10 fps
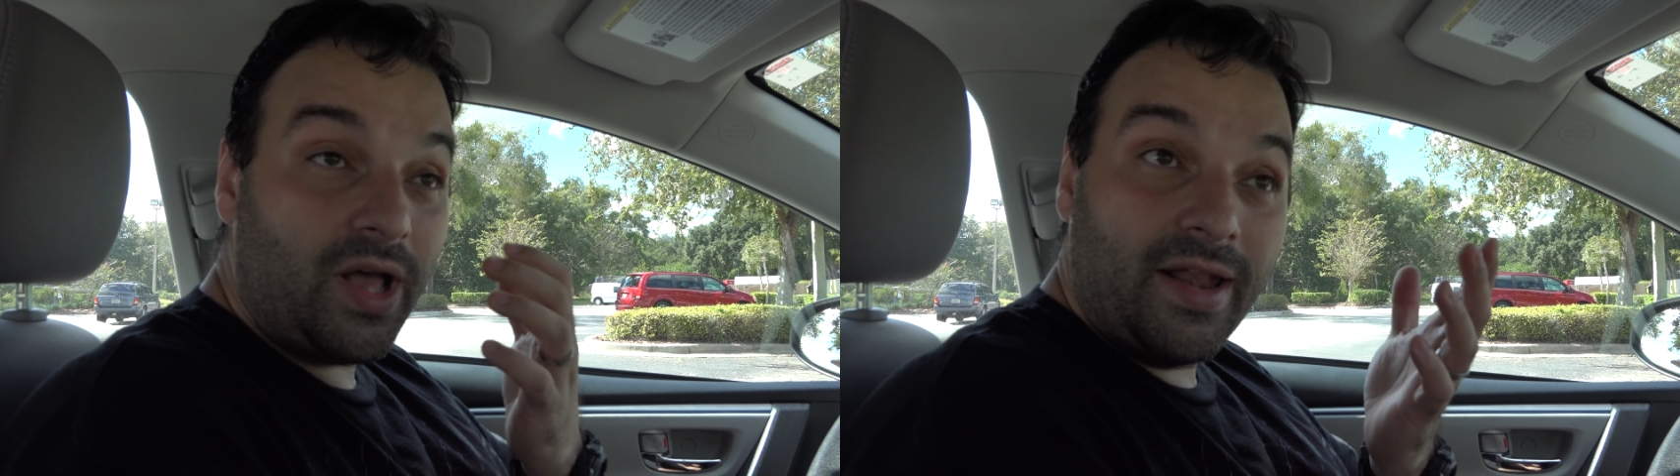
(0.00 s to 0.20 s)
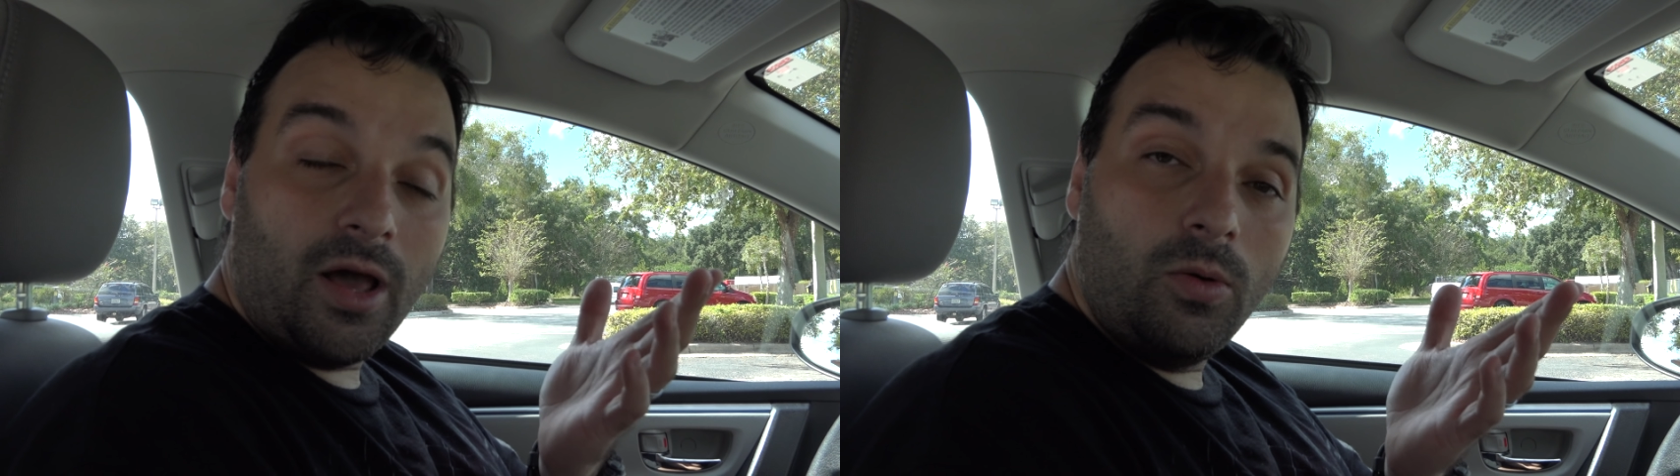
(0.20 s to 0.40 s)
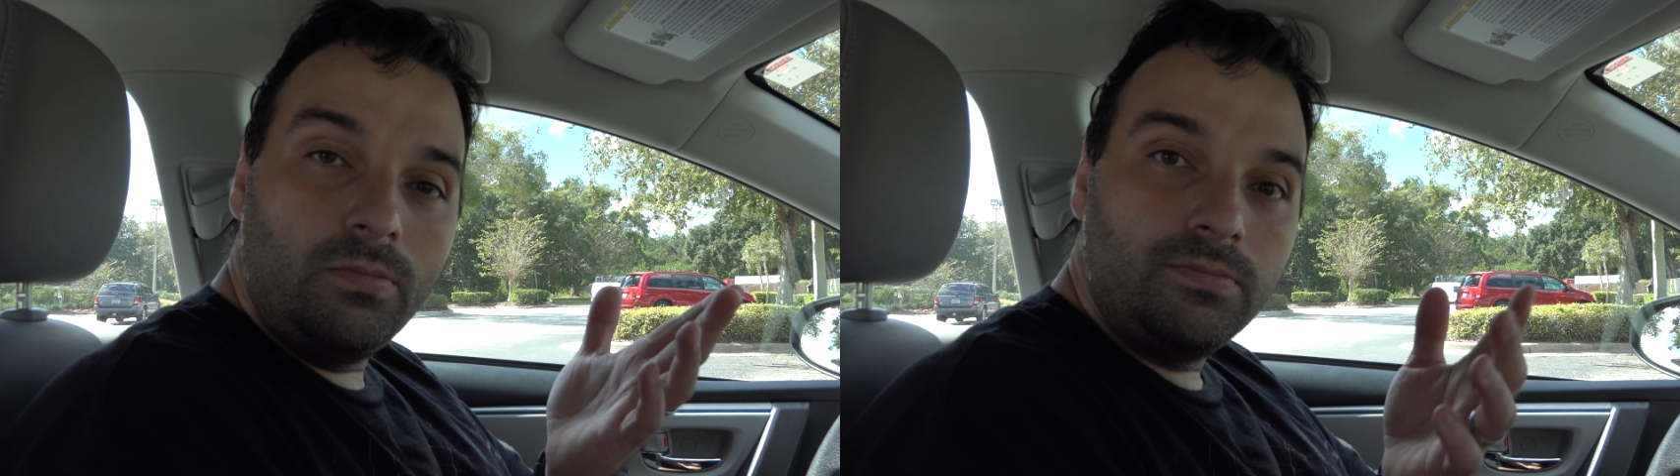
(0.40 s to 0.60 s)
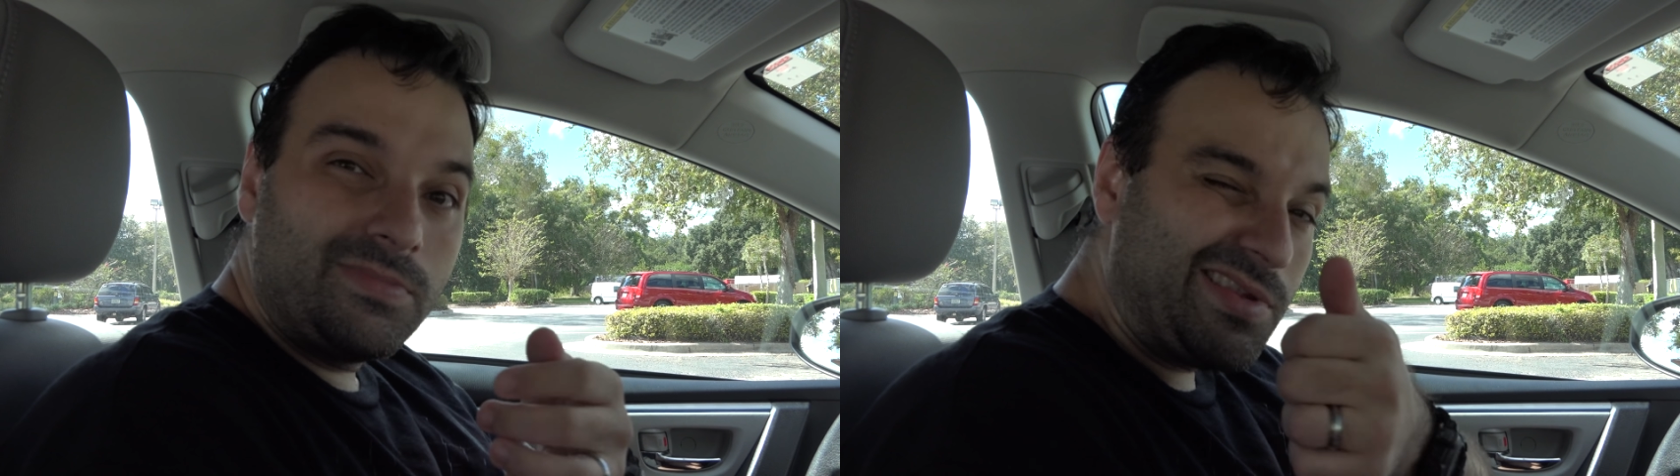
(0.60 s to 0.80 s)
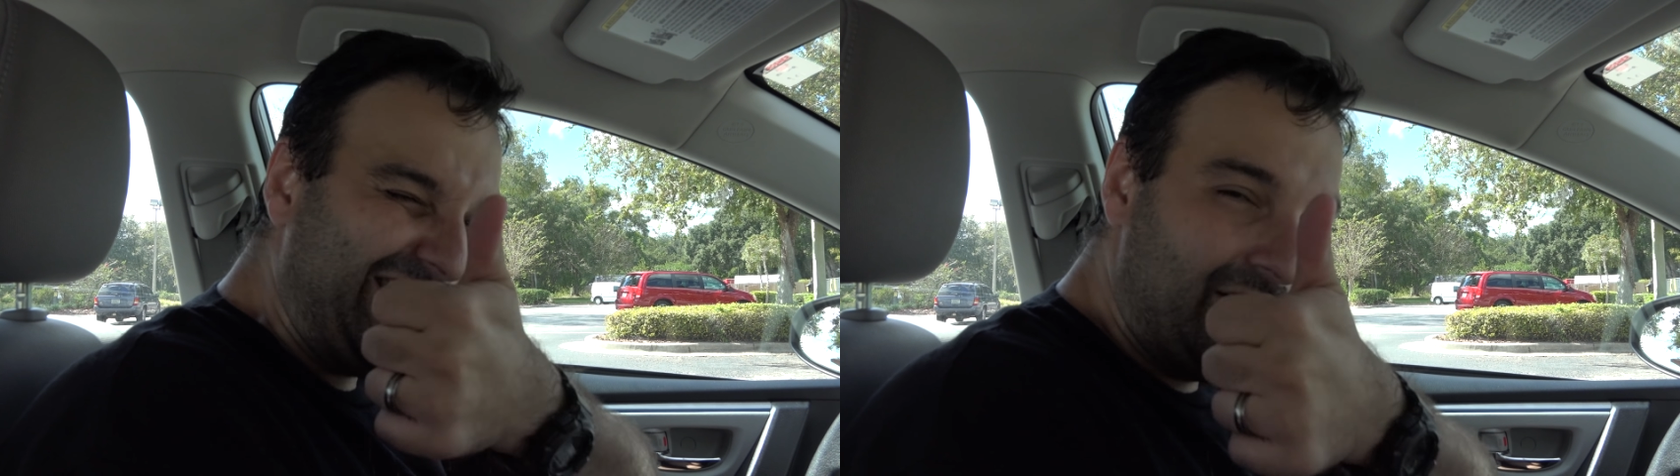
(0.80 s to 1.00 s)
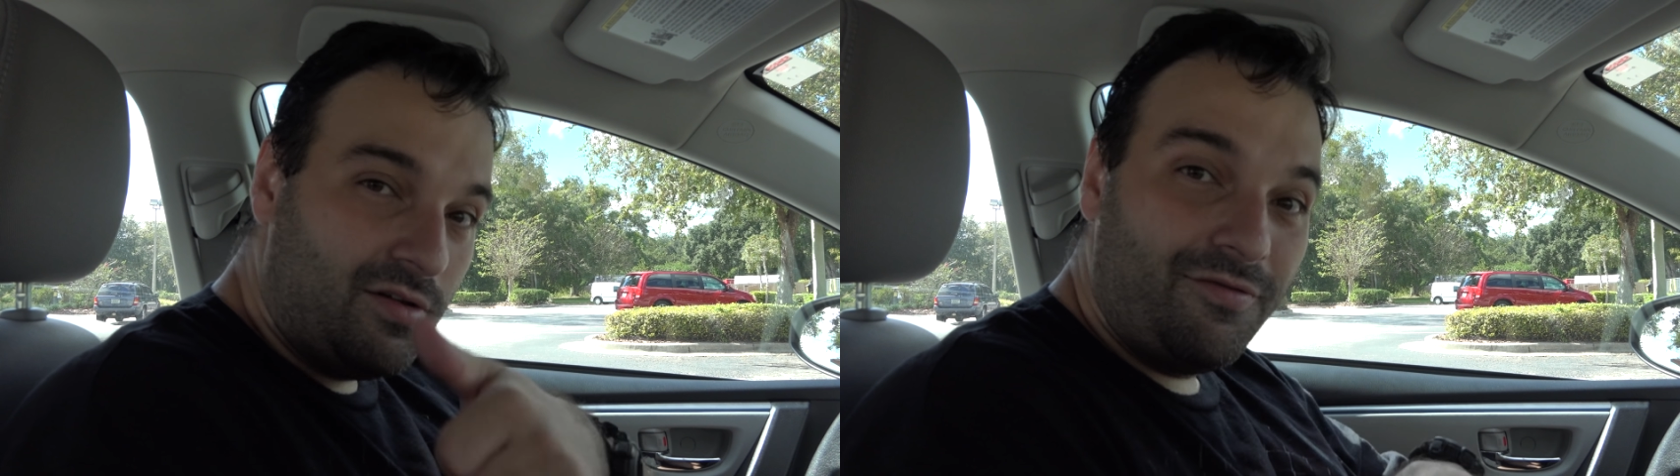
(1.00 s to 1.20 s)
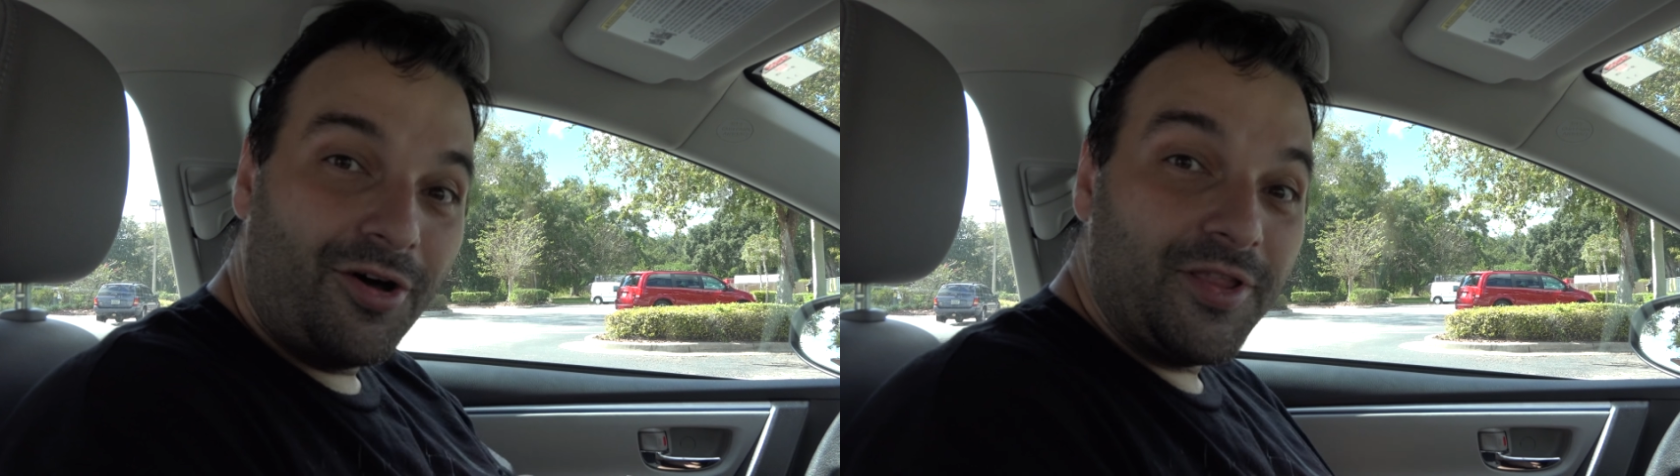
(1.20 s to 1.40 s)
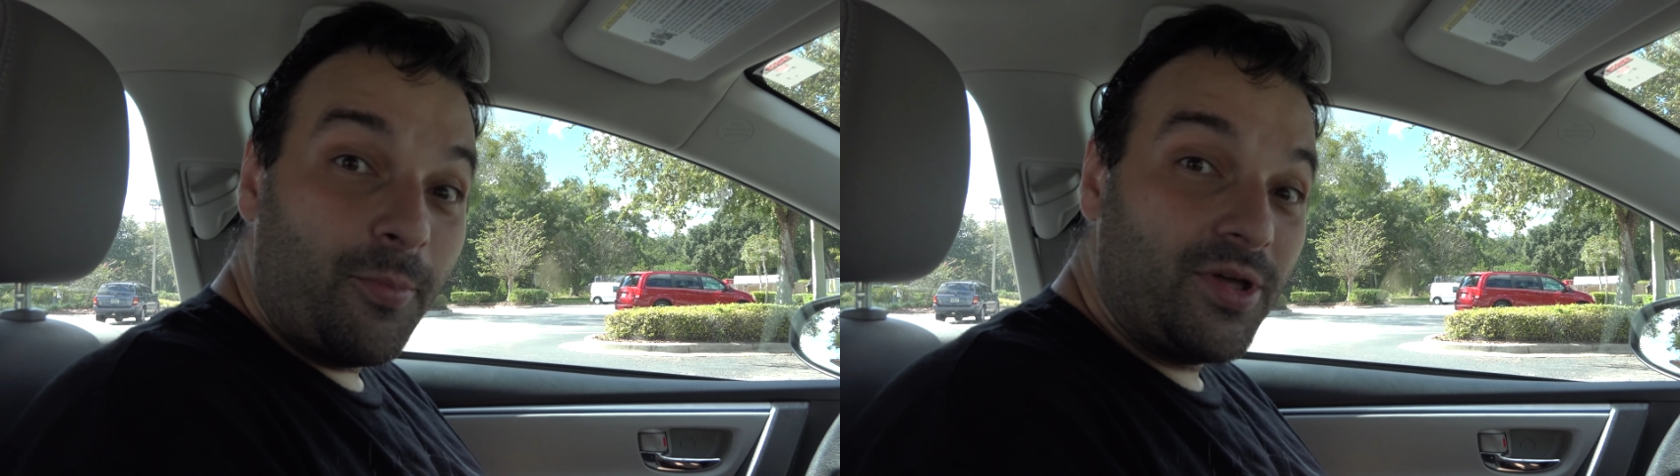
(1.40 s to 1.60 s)
canal.
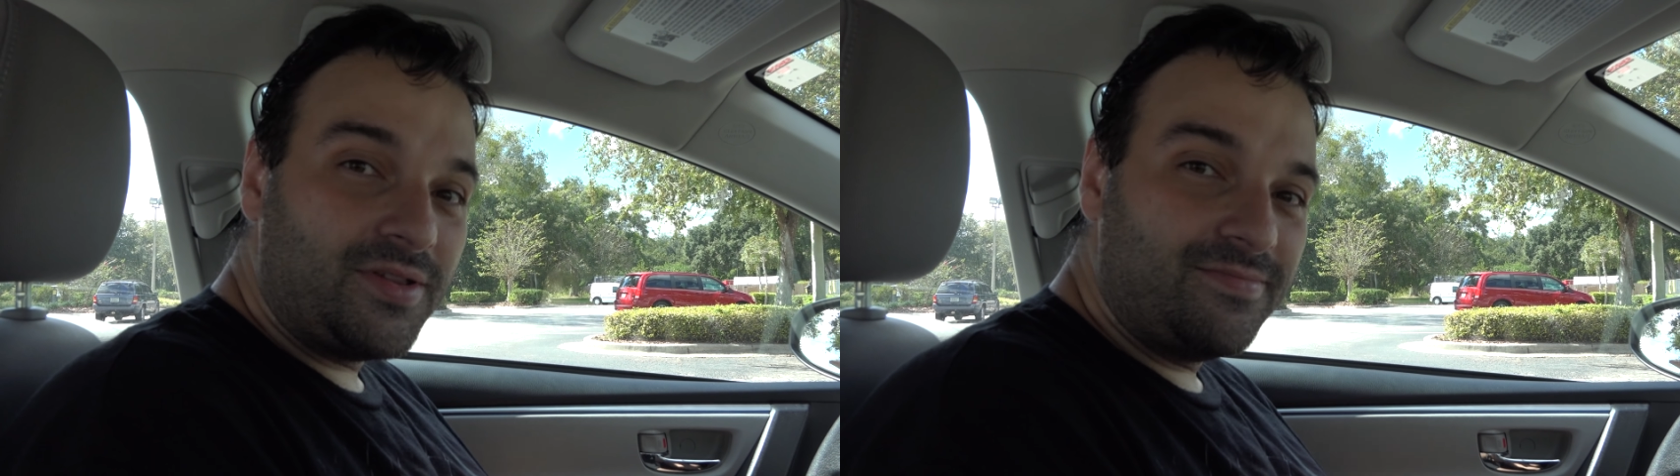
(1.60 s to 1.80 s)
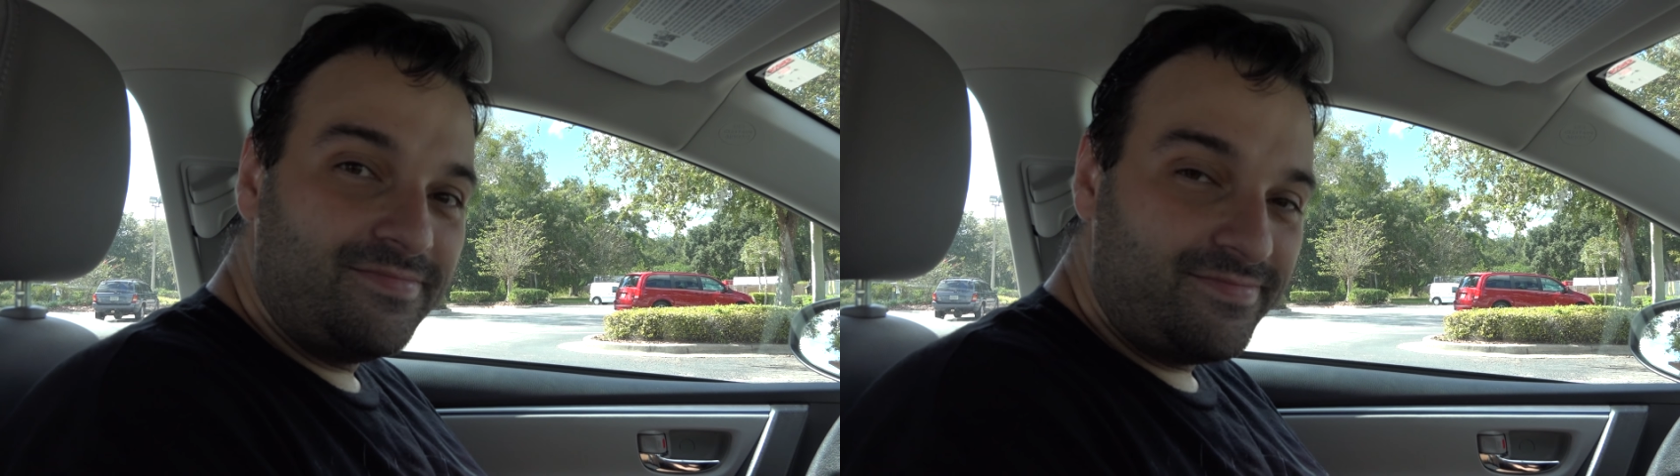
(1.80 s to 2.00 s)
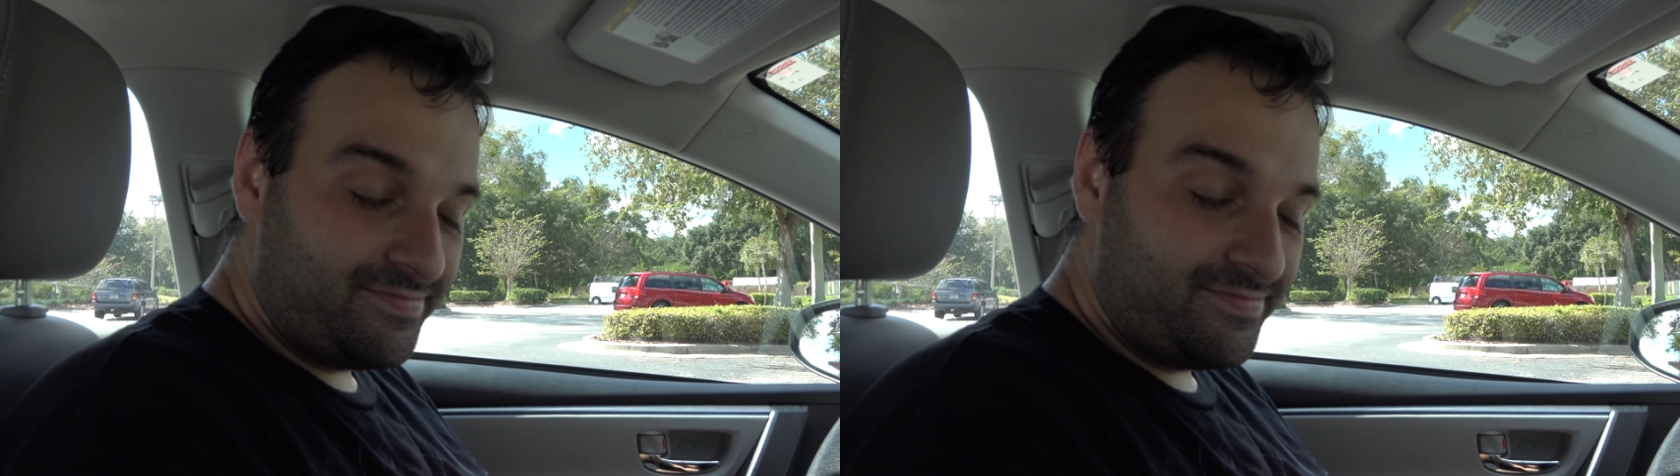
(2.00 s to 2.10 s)
Volto depois.